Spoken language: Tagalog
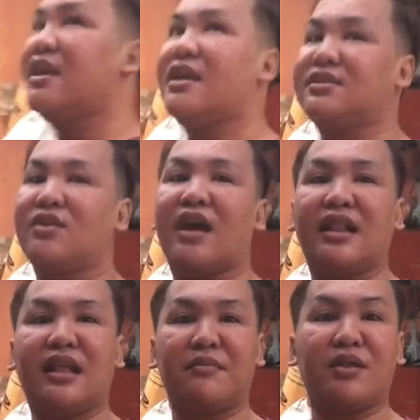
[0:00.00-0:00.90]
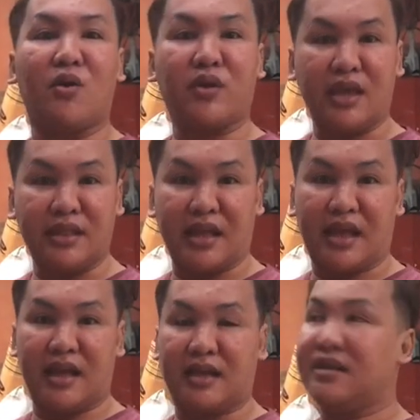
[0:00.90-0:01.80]
So akala namin okay
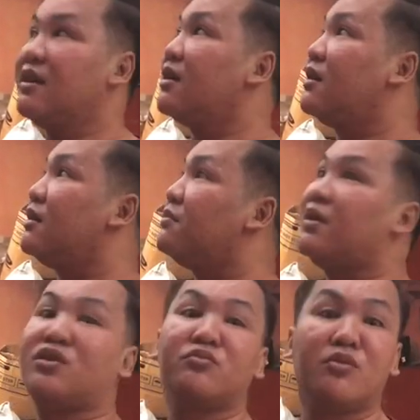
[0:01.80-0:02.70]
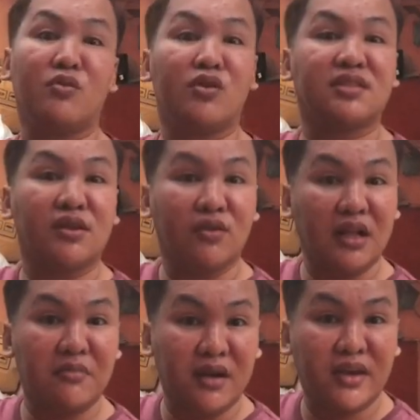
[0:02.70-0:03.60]
na. But yung bumuhos ng
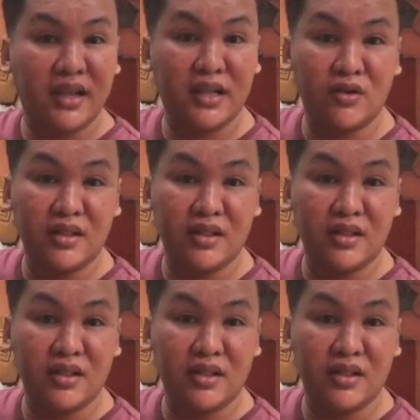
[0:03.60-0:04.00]
ulan mga darling, no?